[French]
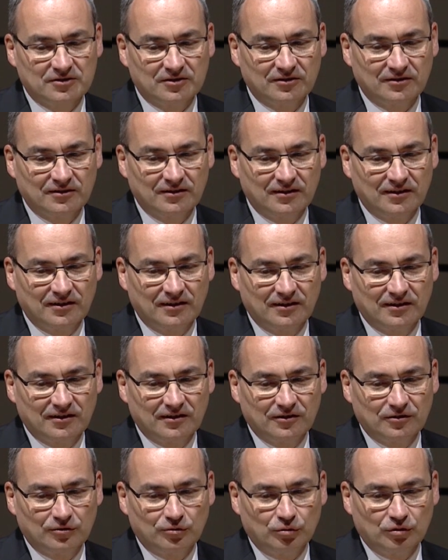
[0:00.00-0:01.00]
Si un
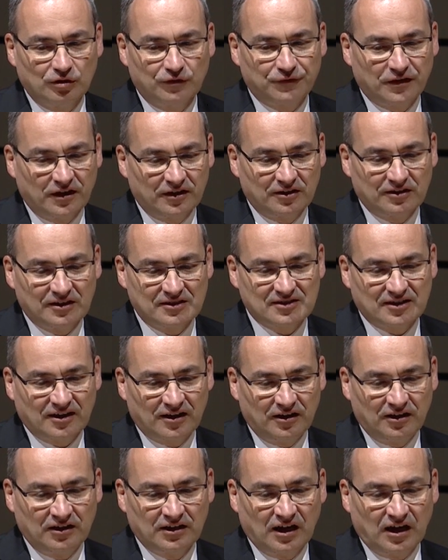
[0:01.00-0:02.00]
croyant reste chez lui
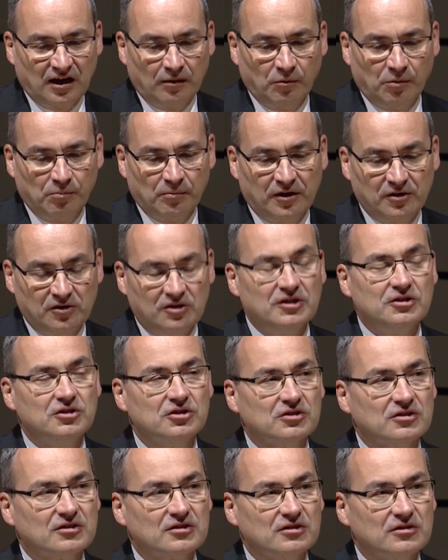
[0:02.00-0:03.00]
et ne
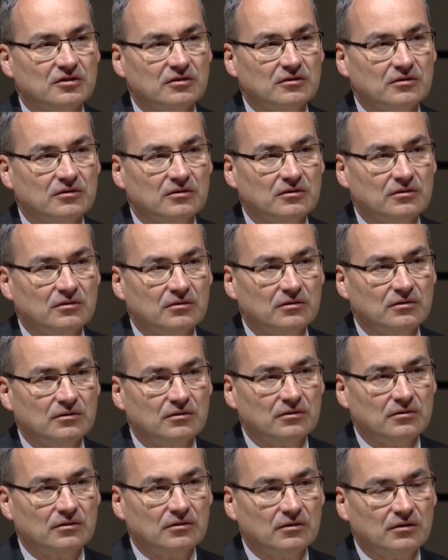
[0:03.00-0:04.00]
fête pas la Sainte
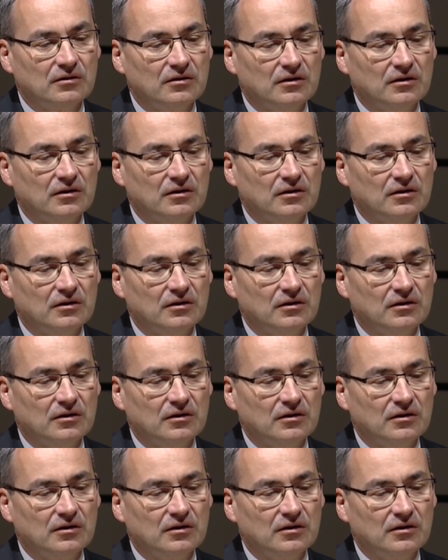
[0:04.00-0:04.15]
Seine,